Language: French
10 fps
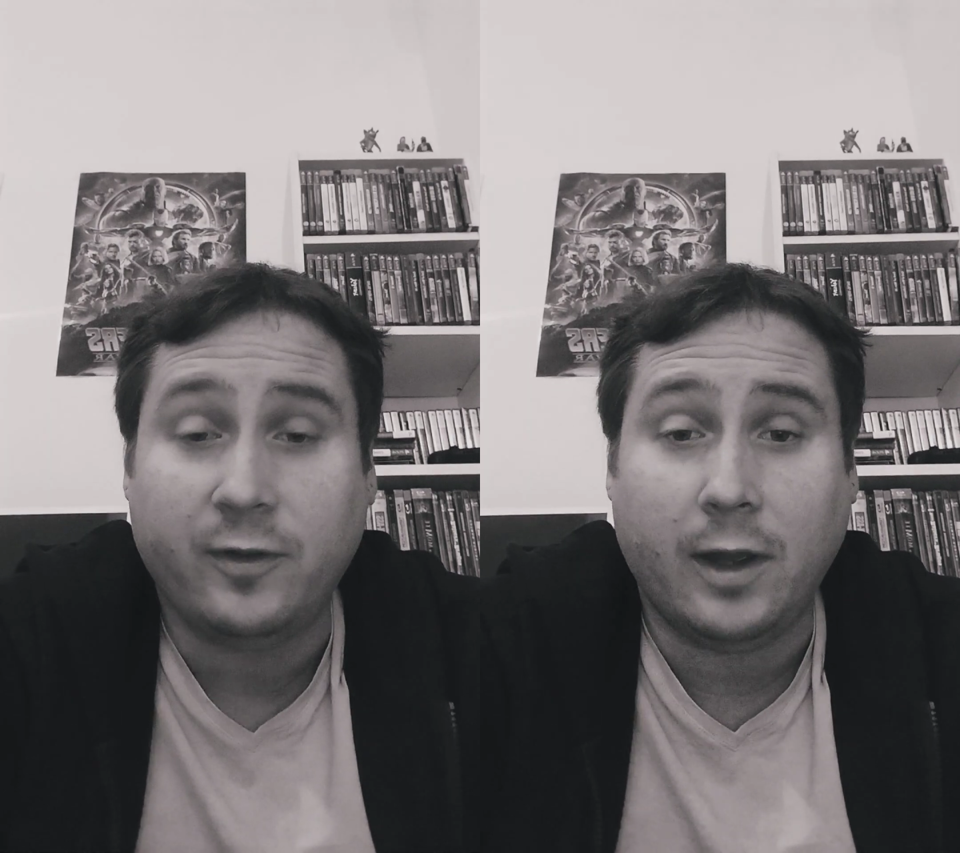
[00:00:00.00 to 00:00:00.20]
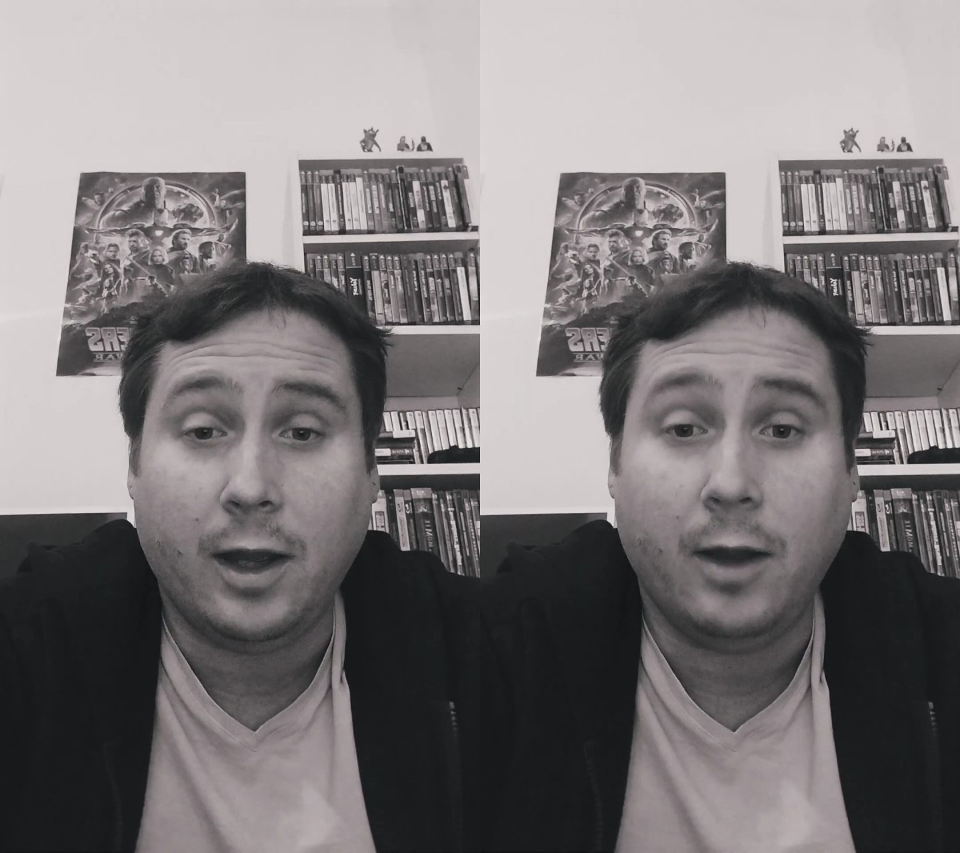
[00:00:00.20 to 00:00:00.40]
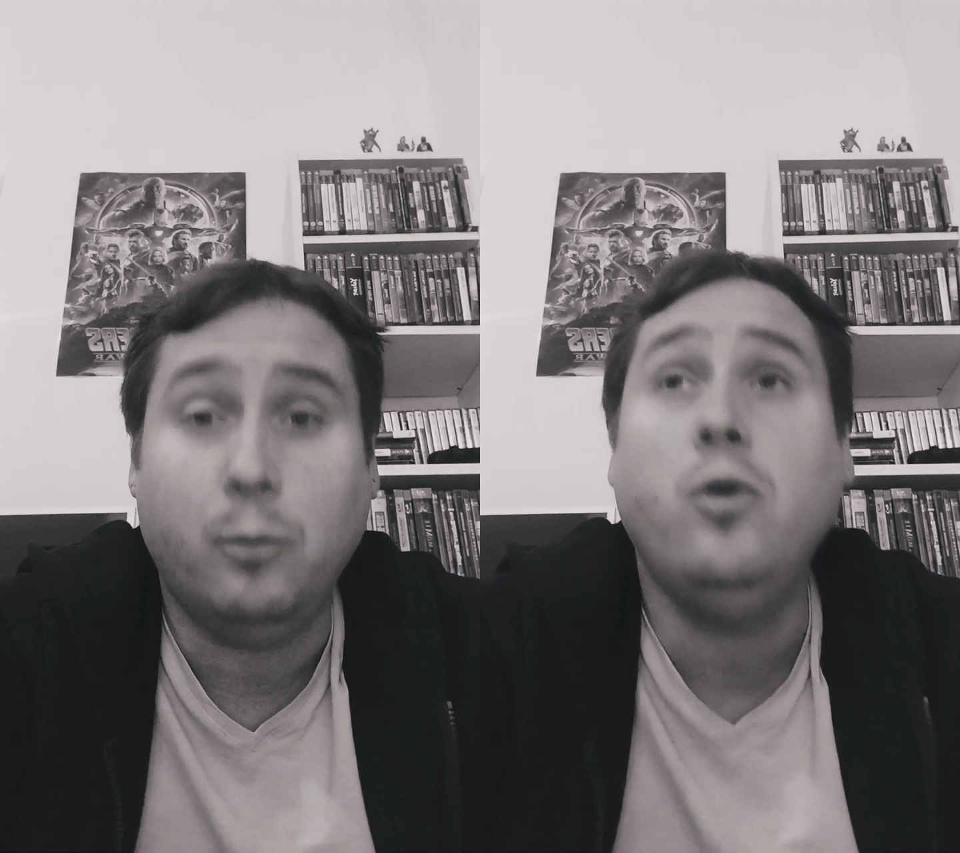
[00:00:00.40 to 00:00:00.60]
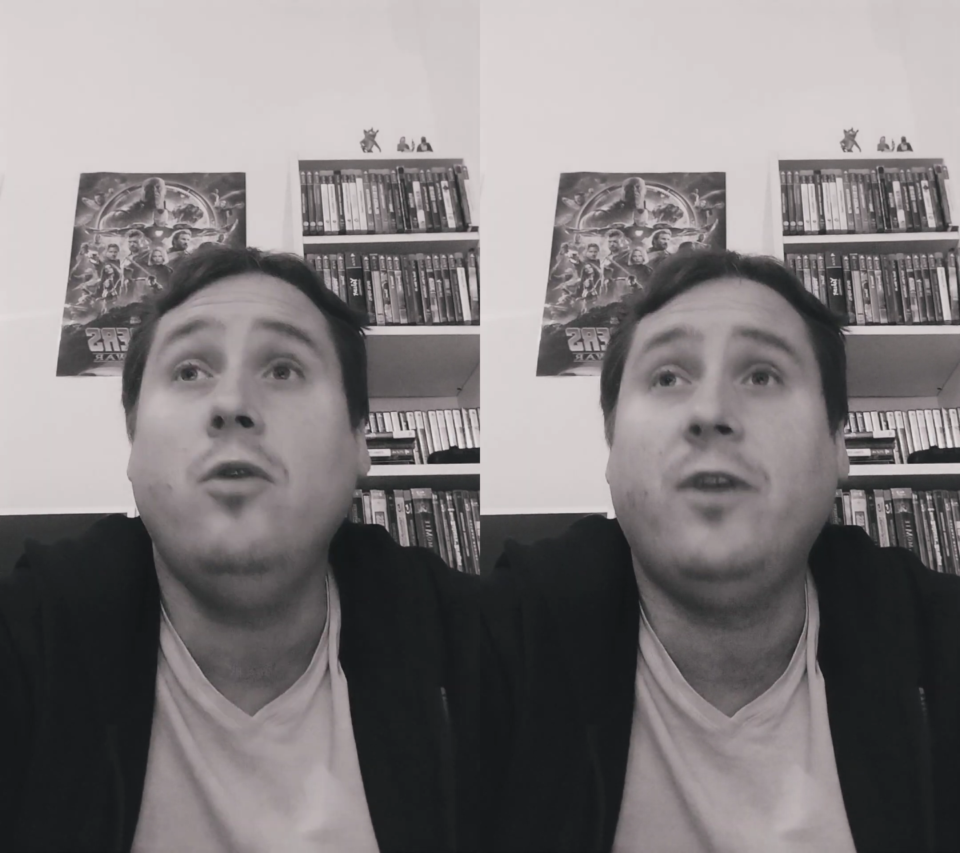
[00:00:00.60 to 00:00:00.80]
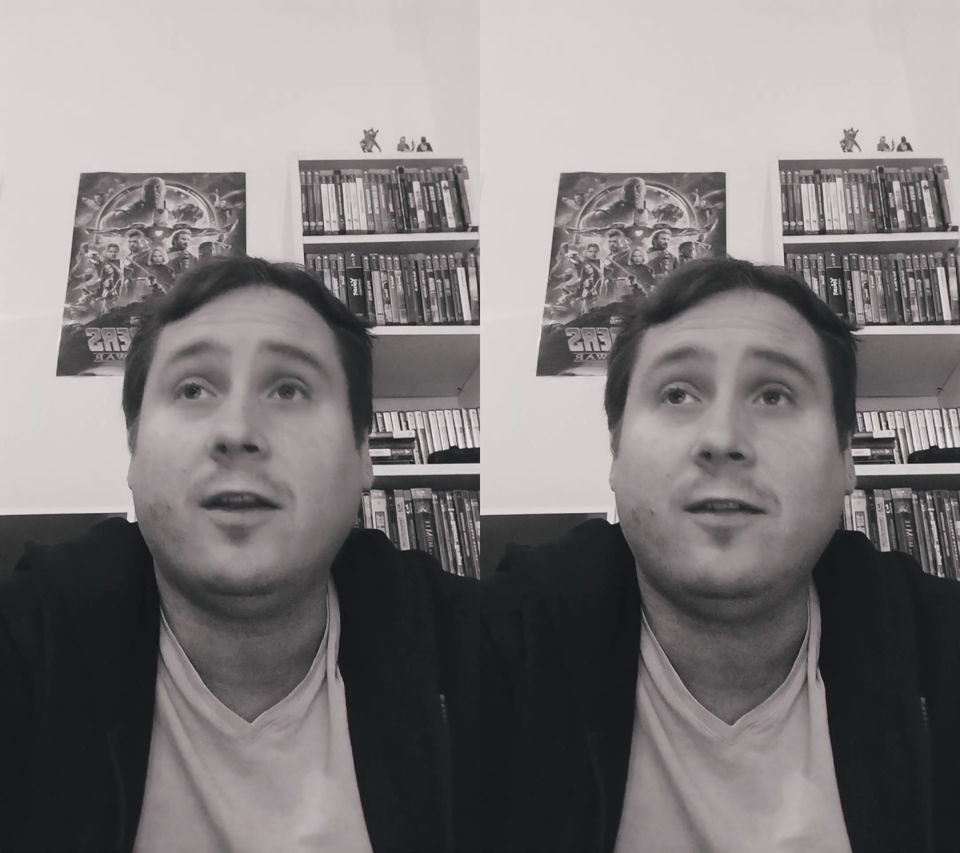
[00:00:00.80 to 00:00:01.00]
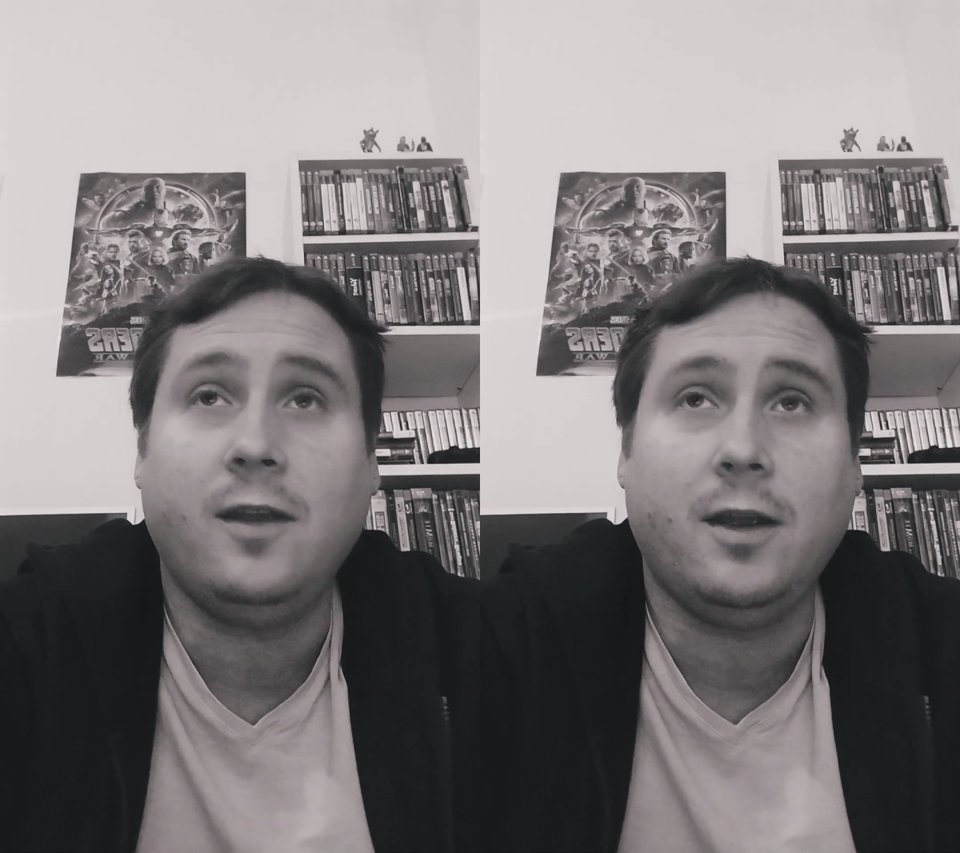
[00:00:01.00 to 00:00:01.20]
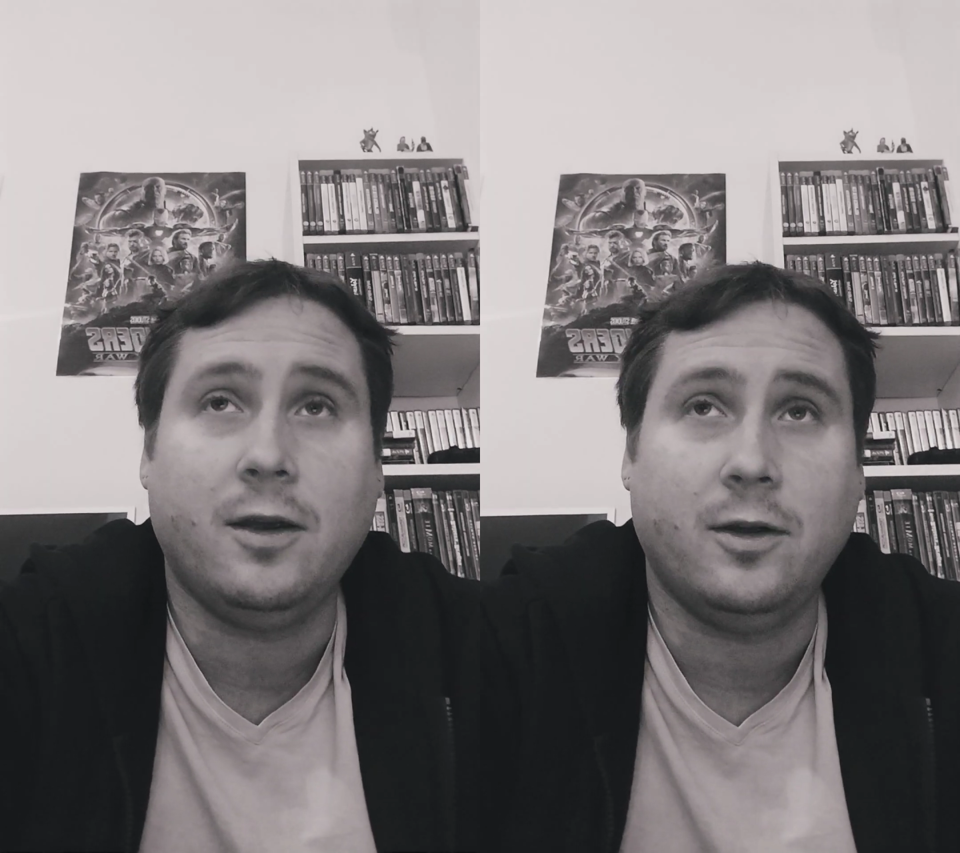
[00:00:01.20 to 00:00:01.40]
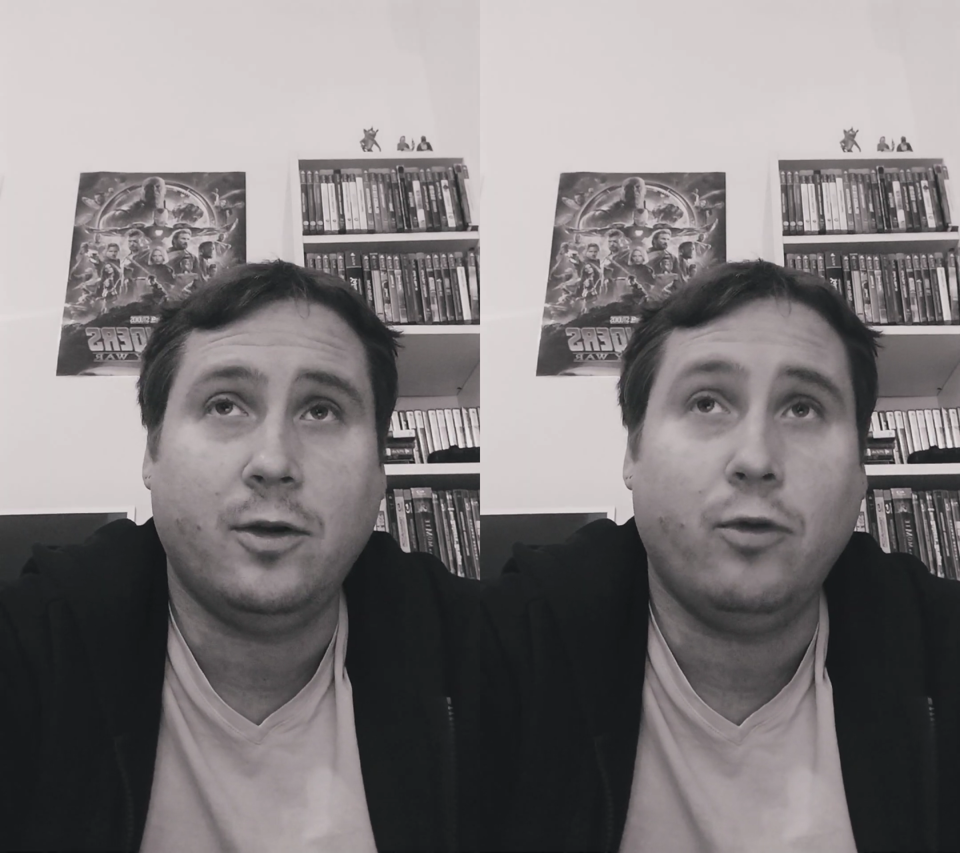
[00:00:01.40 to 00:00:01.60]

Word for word: ça a bouleversé euh,